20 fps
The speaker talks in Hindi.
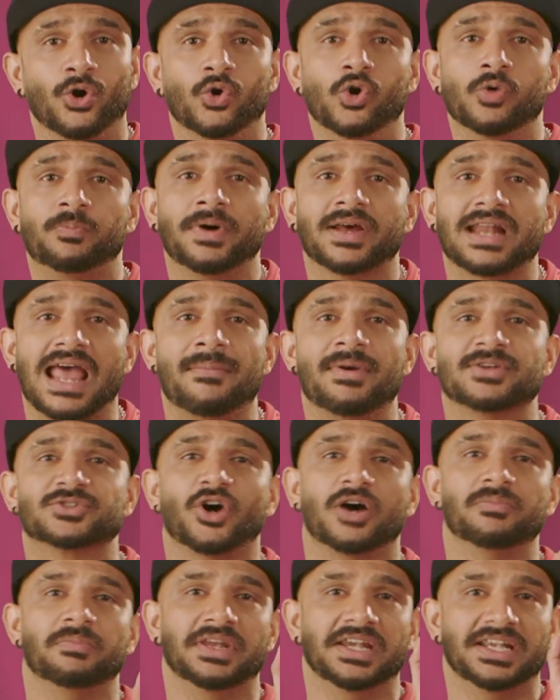ऊपर
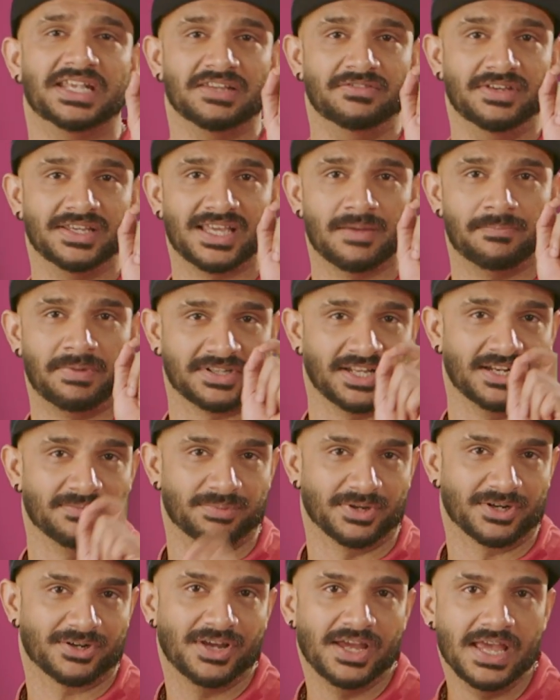अमेजॉन मिनी टीवी के बटन
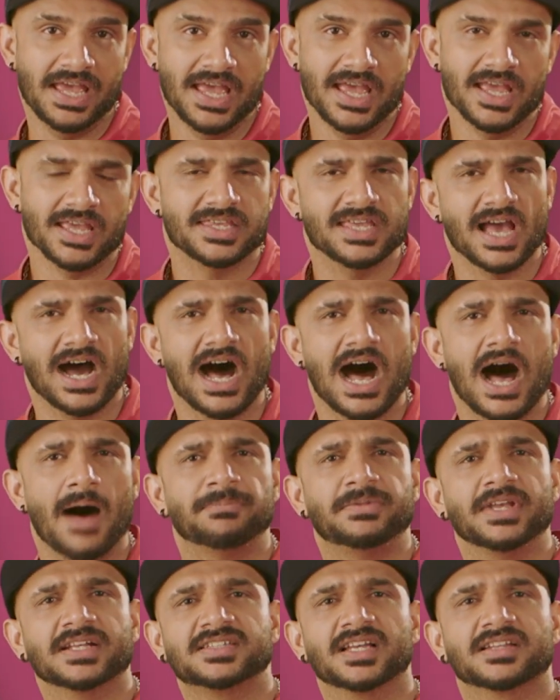पर यहां आप
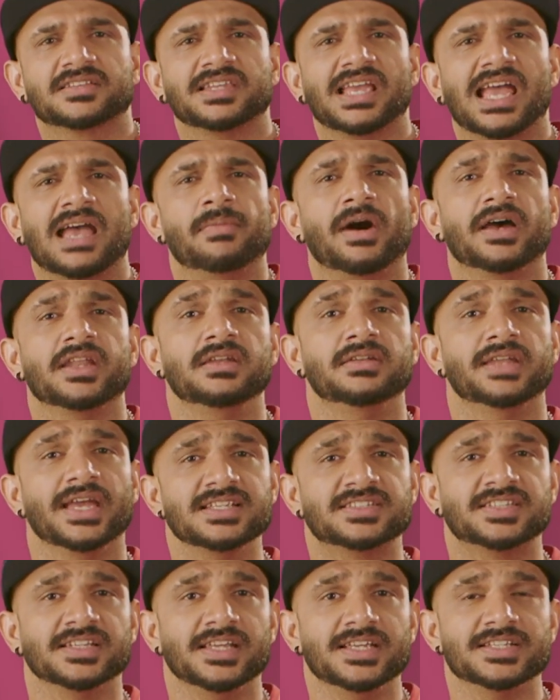देख सकते हैं हमारी नई
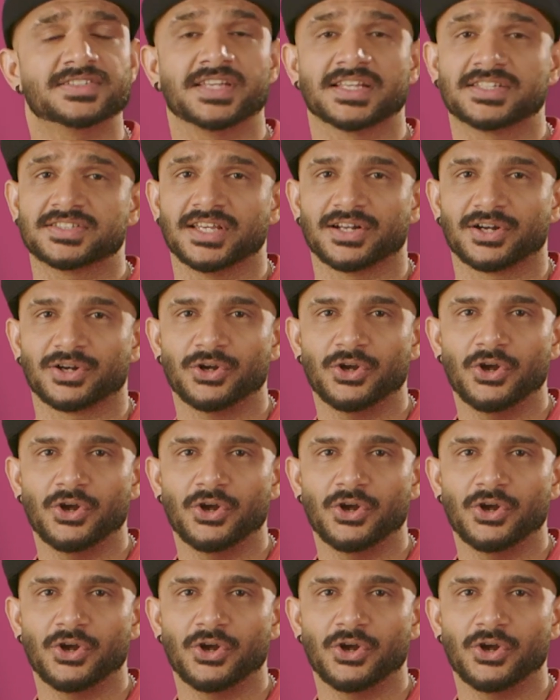सीरीज सिक्सर